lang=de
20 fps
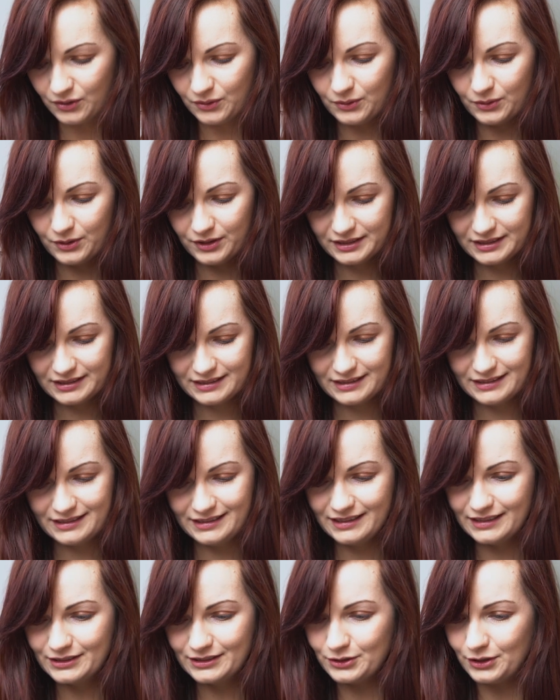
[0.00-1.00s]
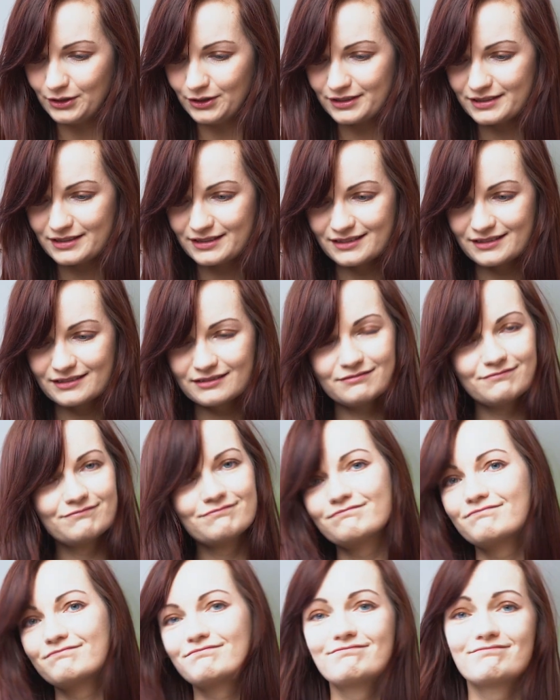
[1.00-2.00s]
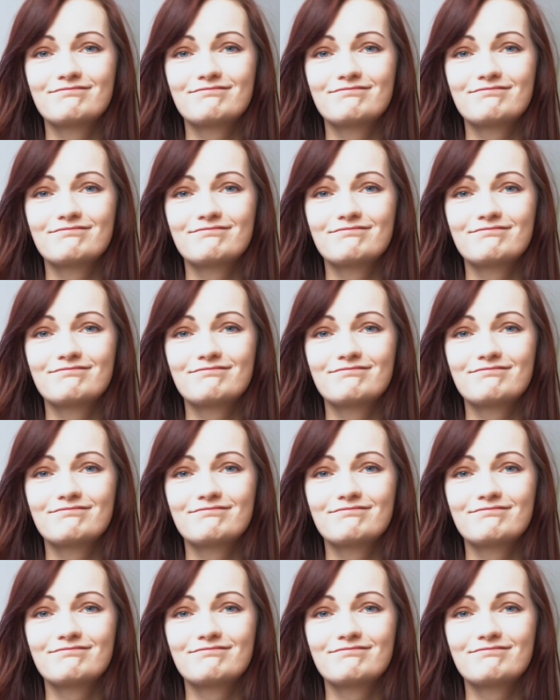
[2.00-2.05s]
und die kosten,